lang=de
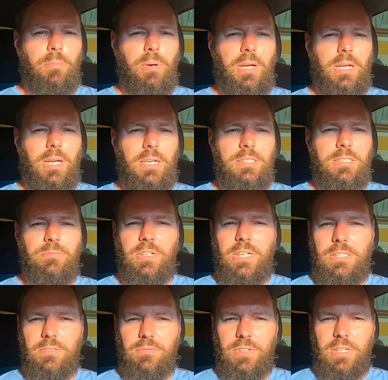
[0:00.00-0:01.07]
Bei herrlichstem
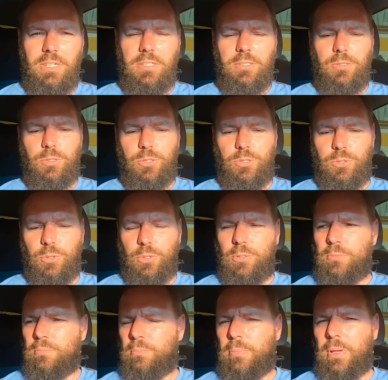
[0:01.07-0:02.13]
Wetter sind wir in
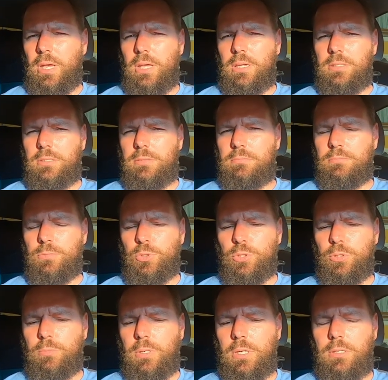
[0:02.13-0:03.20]
Schönberg,
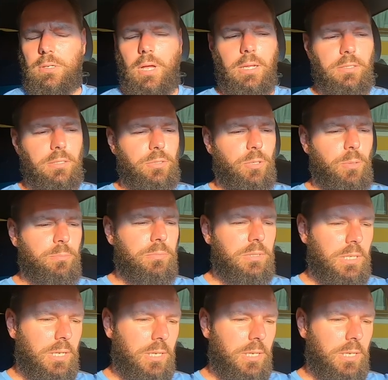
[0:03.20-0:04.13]
Schönbach angekommen.